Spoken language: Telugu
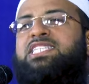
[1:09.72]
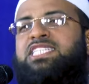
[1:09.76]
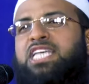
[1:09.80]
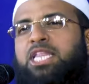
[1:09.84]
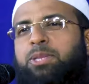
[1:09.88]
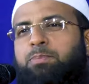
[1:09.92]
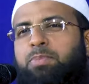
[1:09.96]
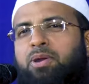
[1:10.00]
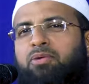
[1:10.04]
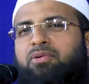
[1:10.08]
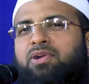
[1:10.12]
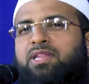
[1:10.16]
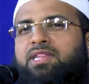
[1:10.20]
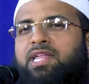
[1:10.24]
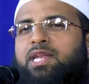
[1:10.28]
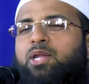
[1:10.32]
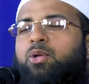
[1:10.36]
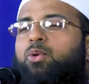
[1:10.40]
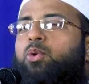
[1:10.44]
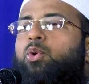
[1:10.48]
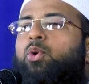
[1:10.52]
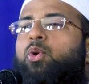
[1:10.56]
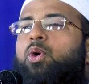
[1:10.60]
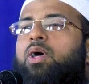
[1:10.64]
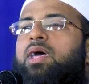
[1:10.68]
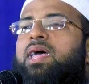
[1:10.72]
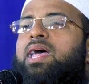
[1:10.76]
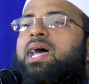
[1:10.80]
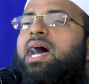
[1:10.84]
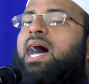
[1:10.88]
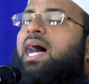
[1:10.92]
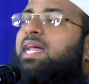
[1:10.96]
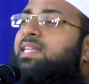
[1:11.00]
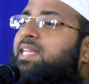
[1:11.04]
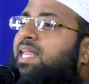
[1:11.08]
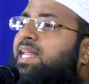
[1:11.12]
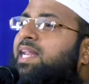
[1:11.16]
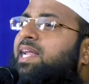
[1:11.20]
నా సత్ప్రవర్తనకు
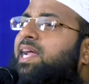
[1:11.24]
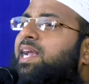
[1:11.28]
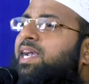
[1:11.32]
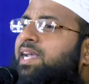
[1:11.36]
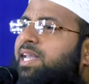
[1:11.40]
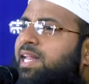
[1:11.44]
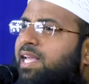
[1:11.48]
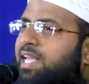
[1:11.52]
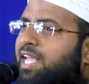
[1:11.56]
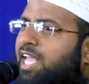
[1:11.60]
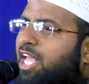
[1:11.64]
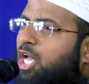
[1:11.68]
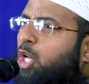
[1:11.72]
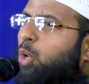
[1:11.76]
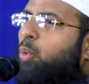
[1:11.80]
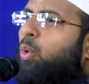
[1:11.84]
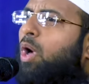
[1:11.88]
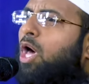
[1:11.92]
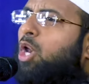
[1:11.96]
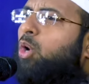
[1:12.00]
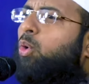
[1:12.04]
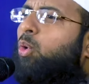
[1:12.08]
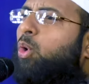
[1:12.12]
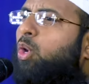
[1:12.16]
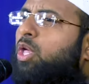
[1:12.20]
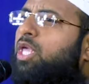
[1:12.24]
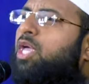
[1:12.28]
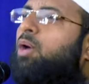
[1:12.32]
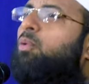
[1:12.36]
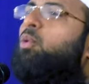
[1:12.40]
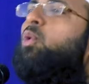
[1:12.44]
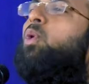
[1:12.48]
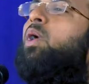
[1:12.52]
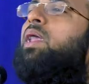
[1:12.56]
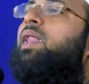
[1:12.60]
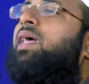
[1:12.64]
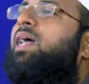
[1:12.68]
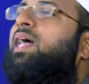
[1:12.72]
అందరికంటే ఎక్కువ అర్హులు ఎవరు